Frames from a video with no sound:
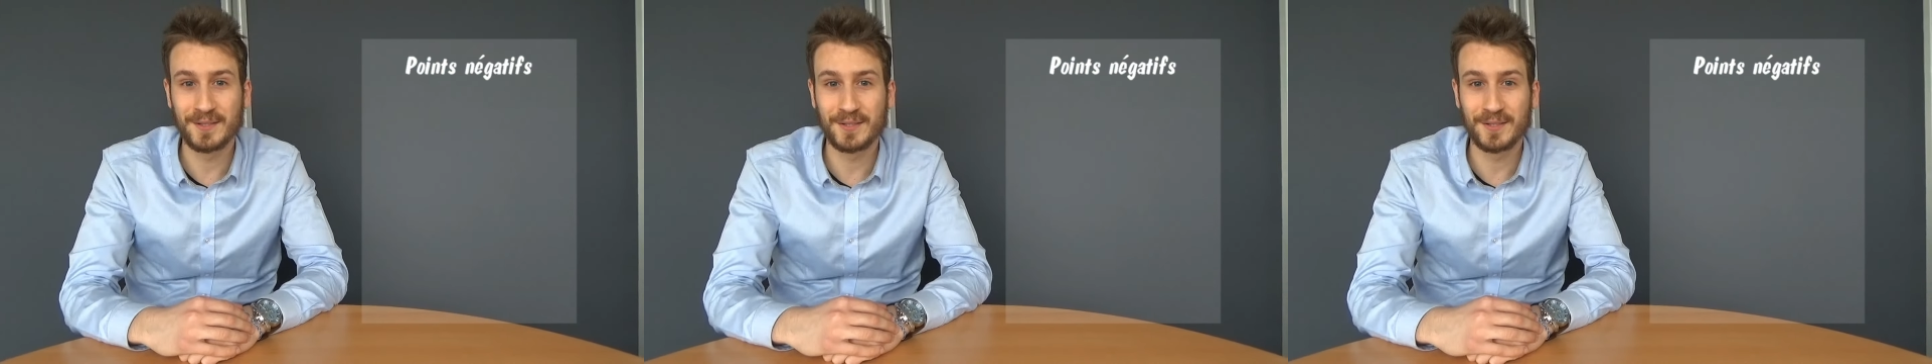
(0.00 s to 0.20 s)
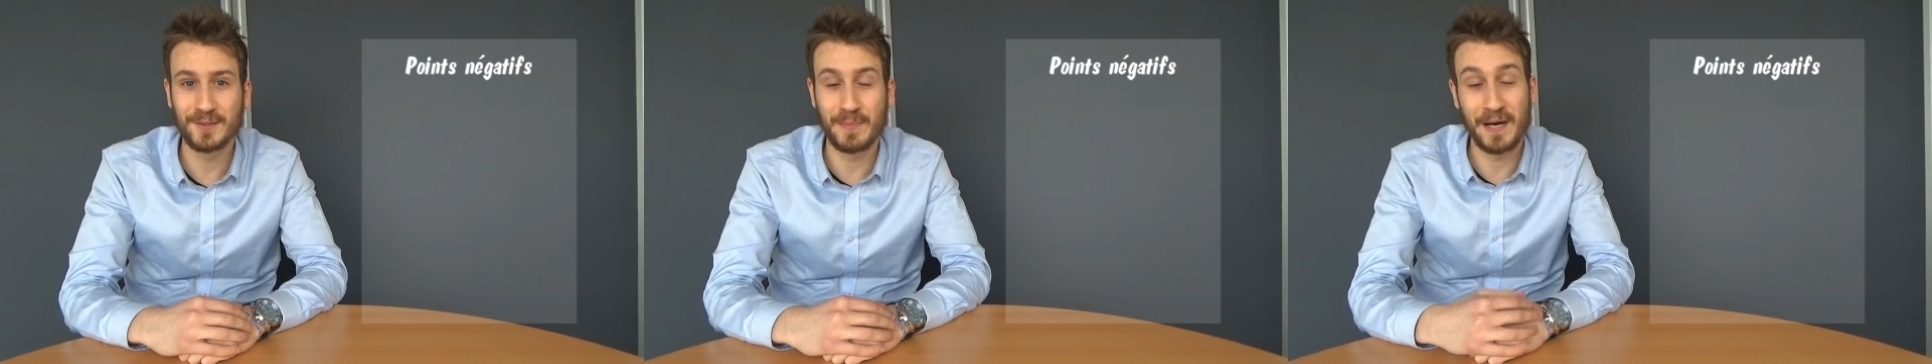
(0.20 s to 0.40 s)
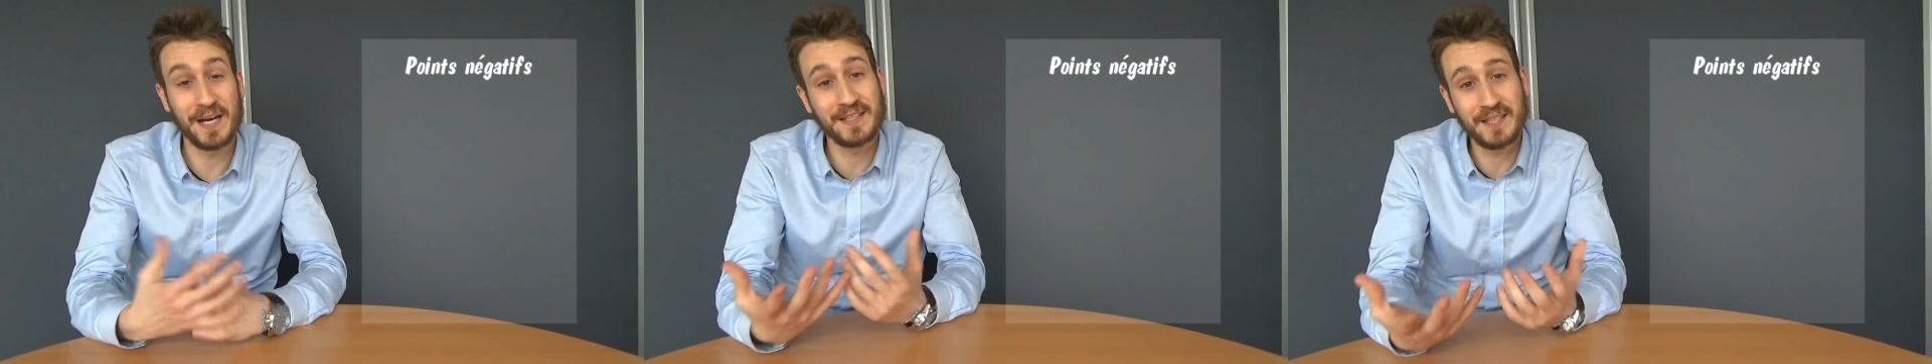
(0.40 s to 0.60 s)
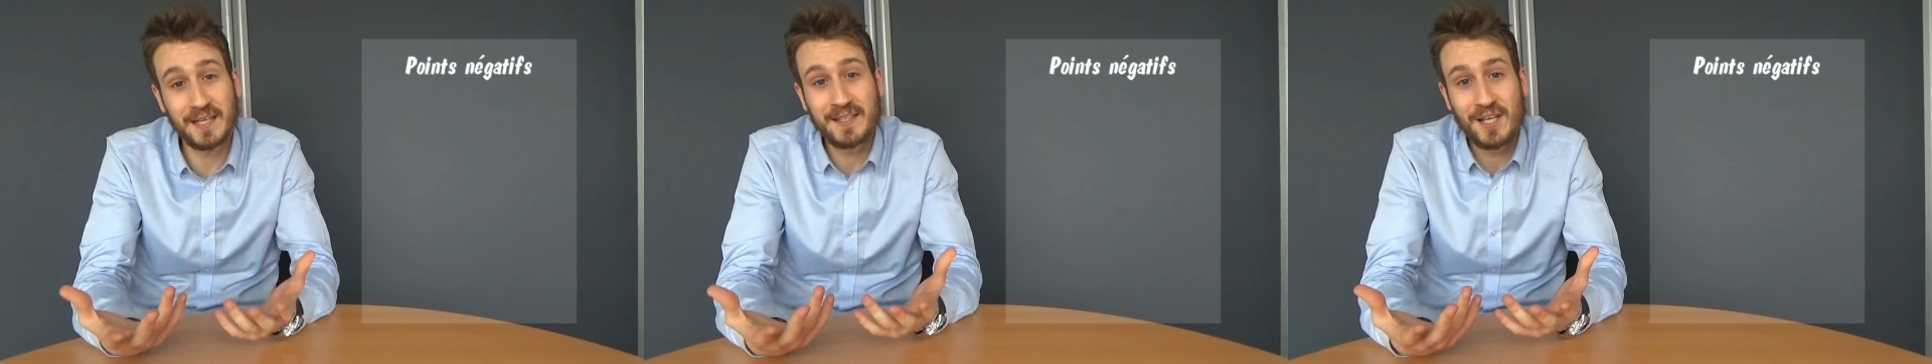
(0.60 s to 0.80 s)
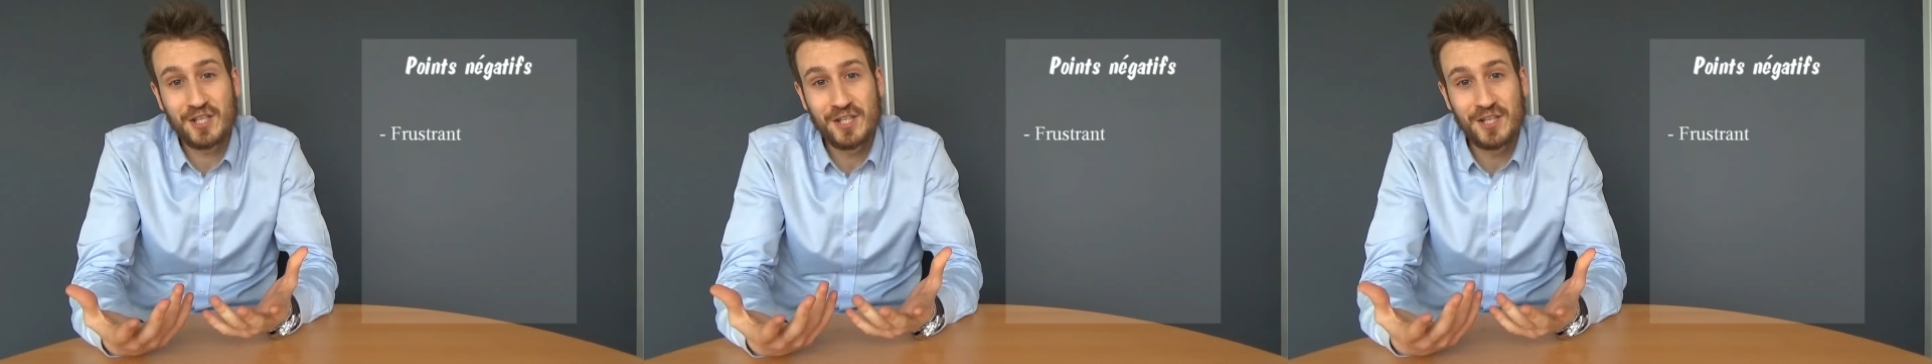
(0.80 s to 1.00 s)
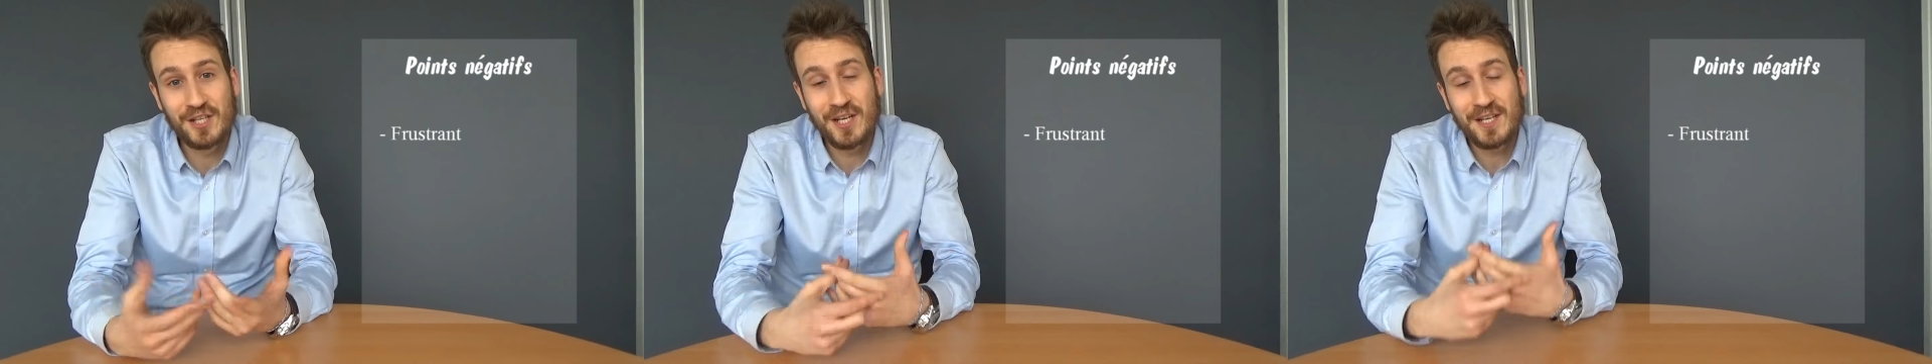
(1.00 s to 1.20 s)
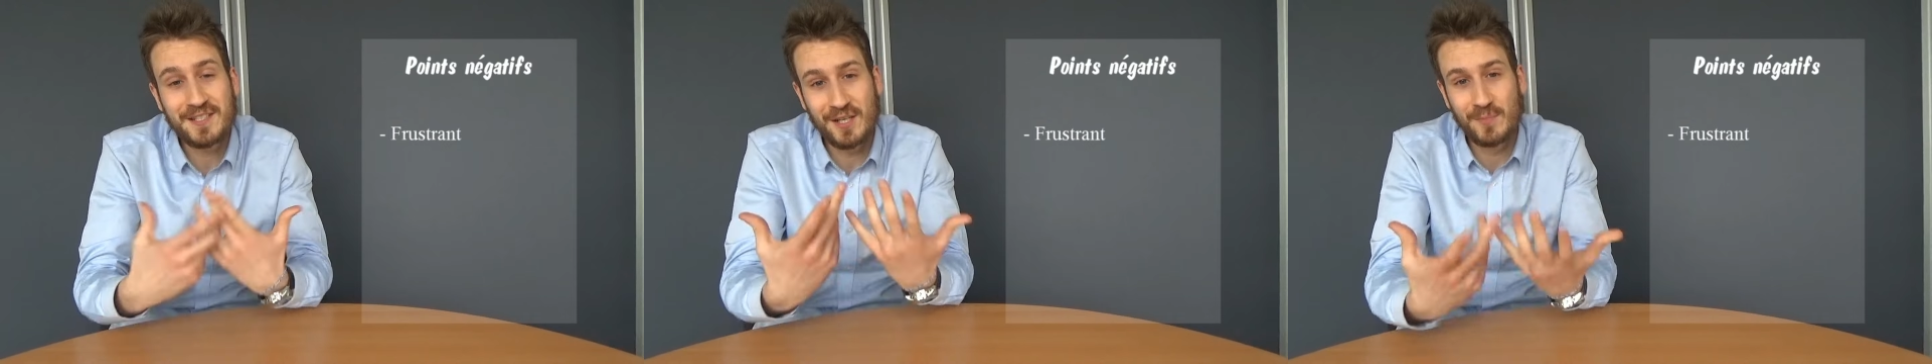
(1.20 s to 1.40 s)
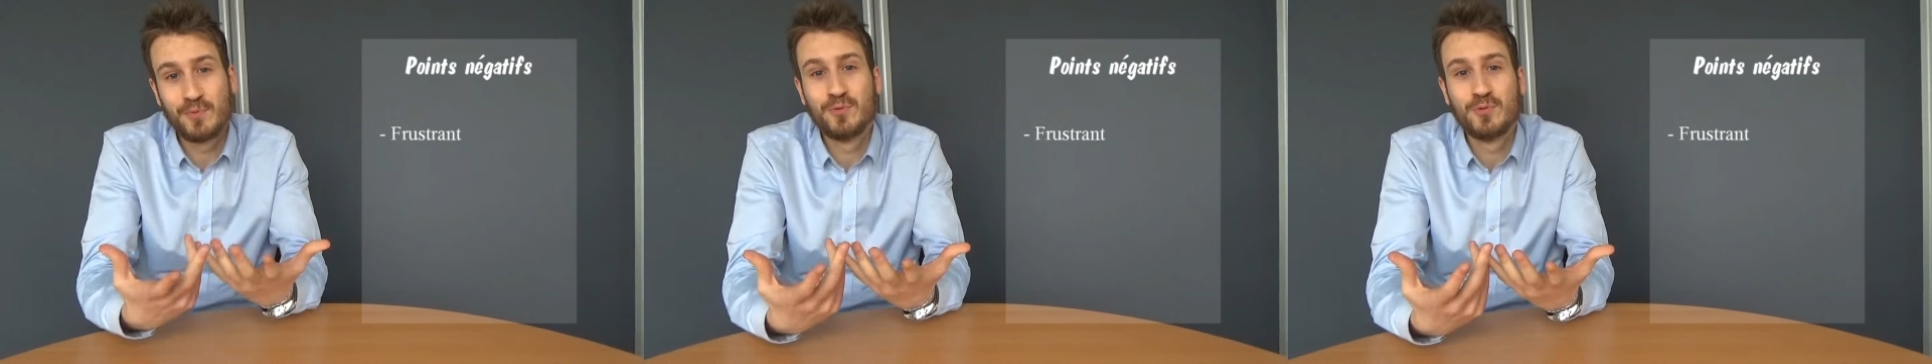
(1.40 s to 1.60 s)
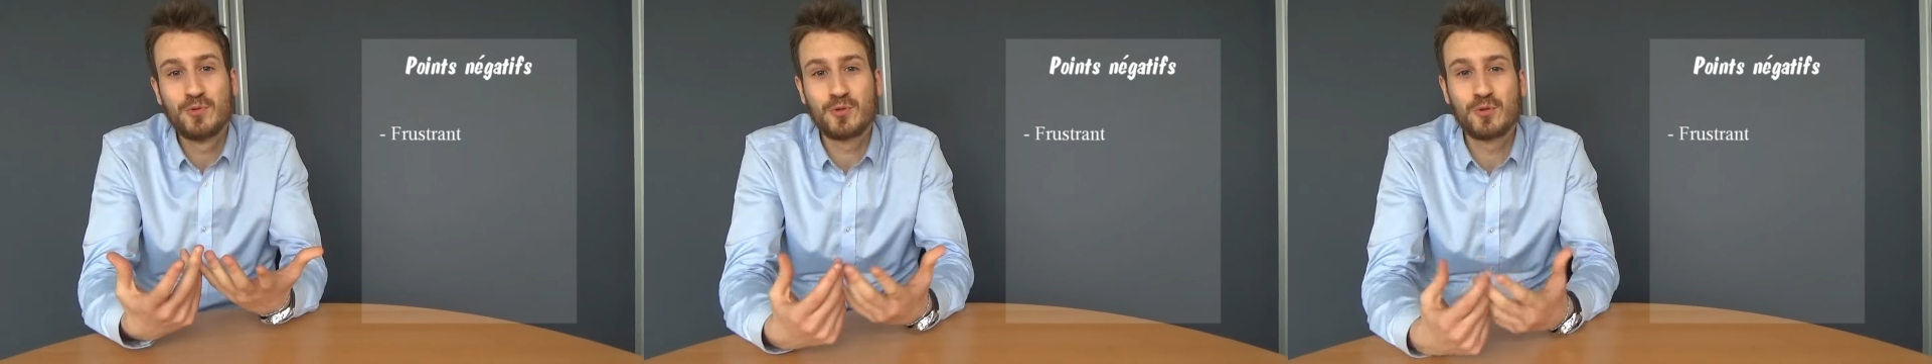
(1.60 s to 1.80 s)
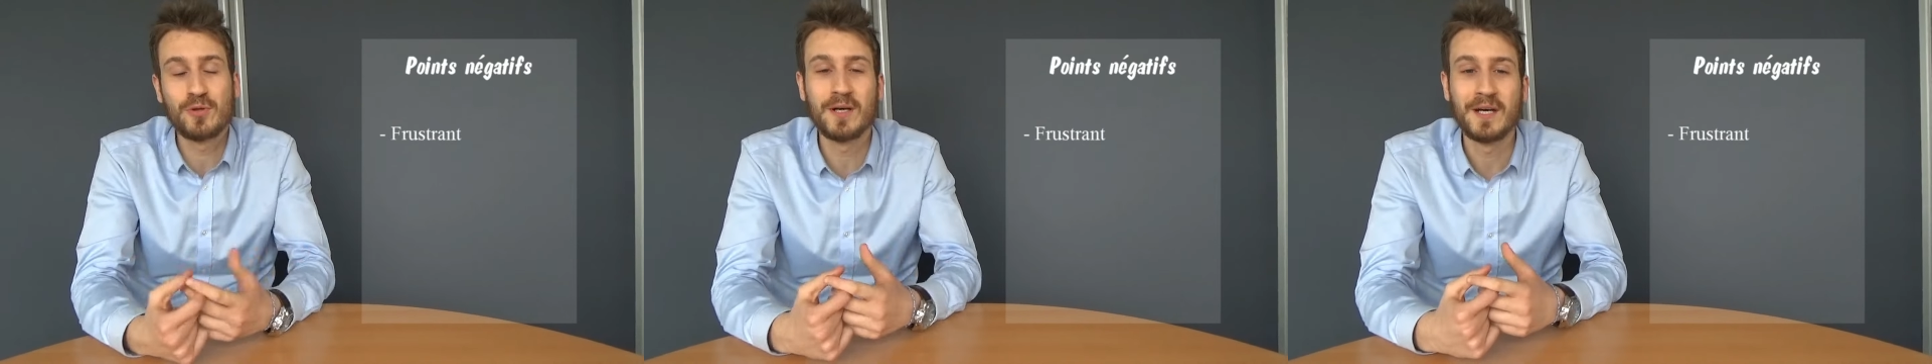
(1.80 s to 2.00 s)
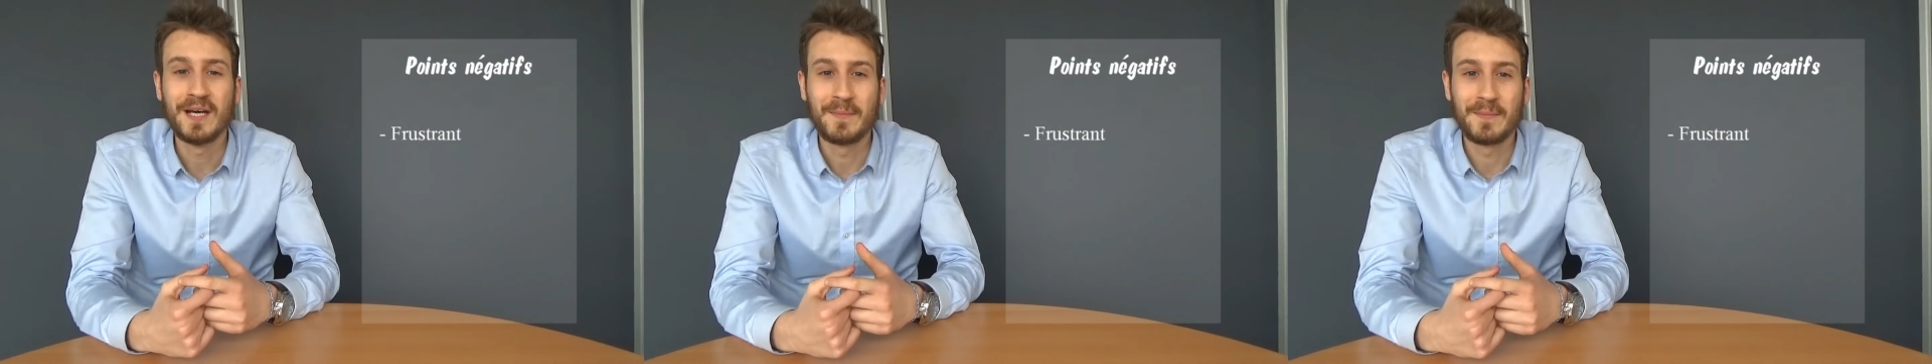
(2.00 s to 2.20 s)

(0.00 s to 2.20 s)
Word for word: euh, bah, être attaché déjà, c'est le but du jeu.